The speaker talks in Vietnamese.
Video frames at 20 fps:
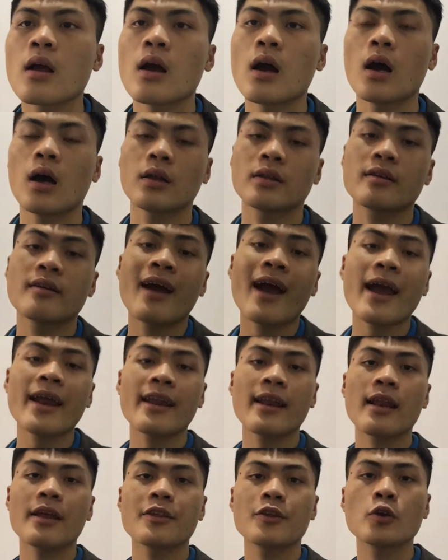à, thứ hai
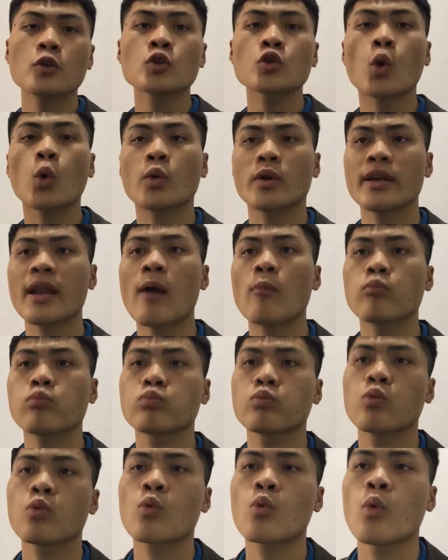đấy là những tồn động
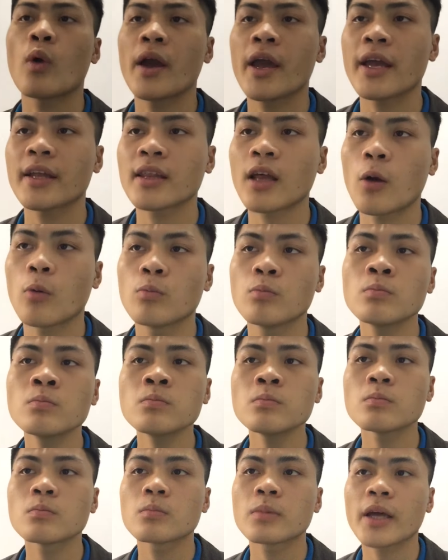của hệ thống
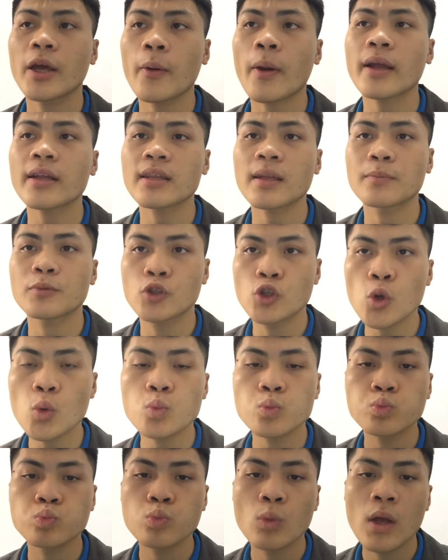kế hoạch tập
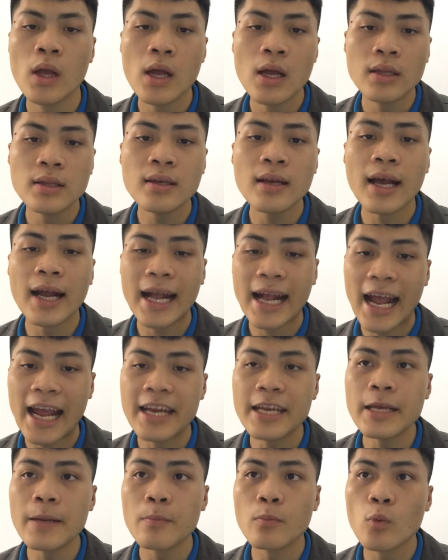trung tức là khái
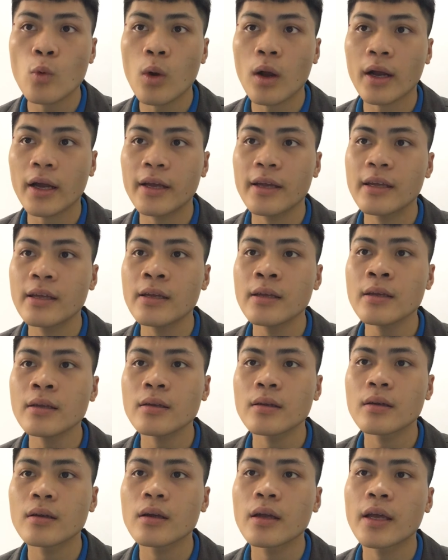niệm của cái
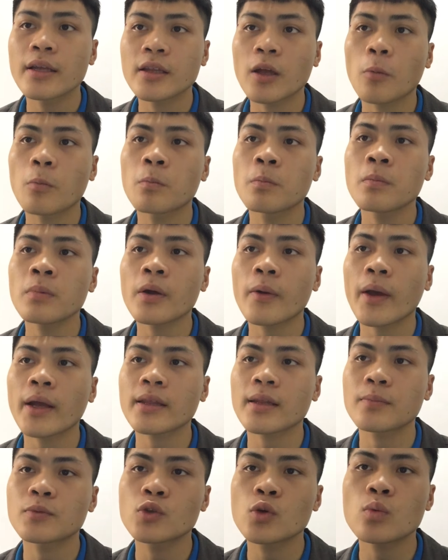hệ thống kế
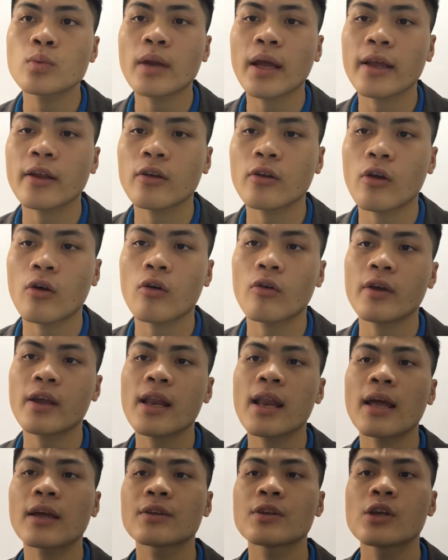hoạch tập trung này nó có nghĩa
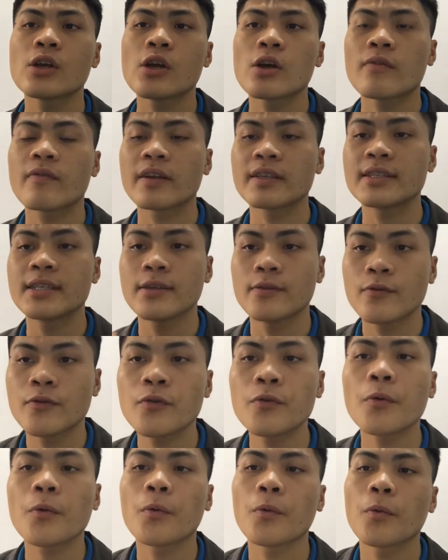là về chính
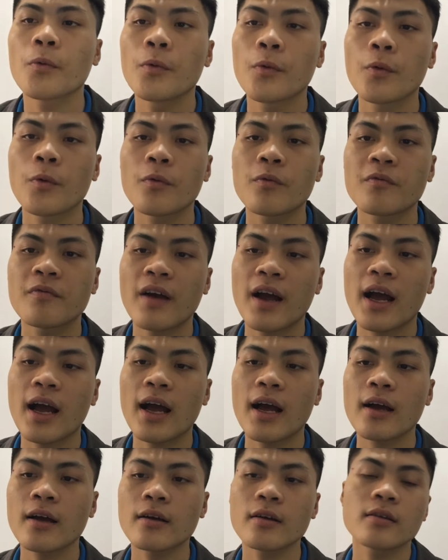phủ
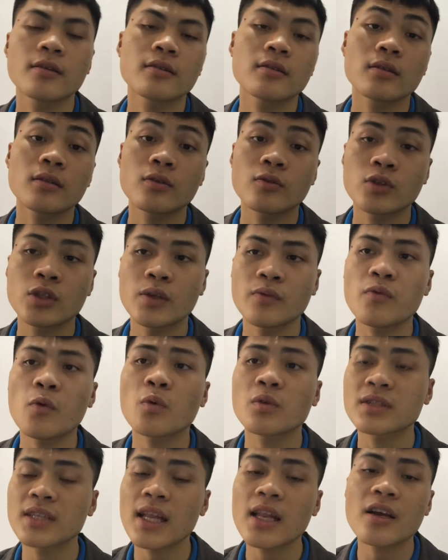và chính
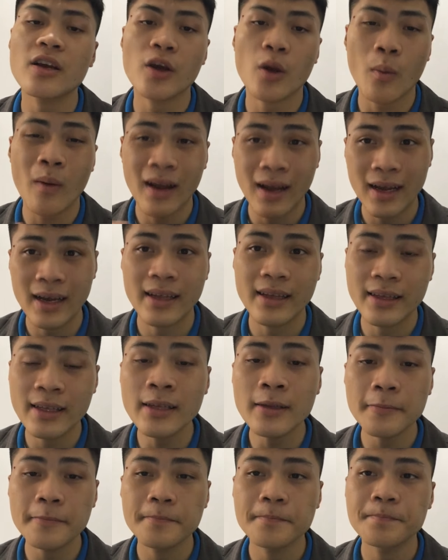phủ sẽ là người quản
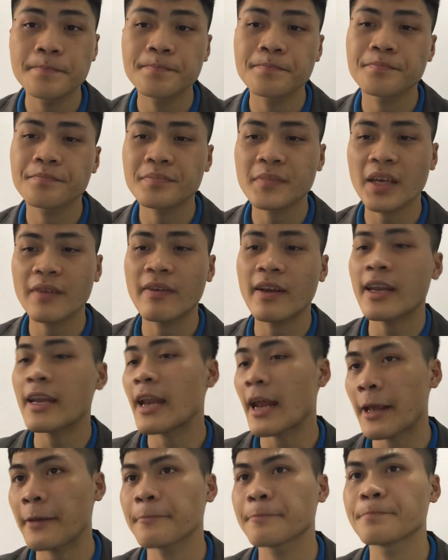lý cái vấn đề
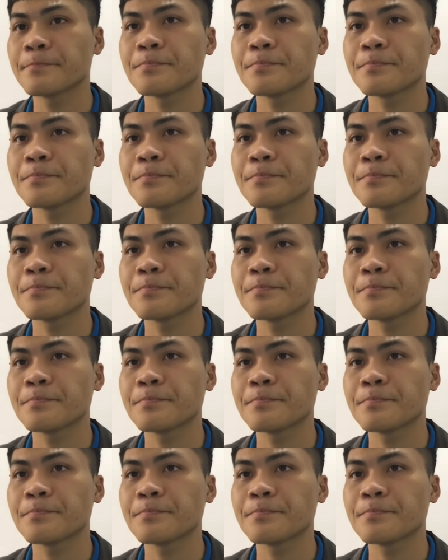này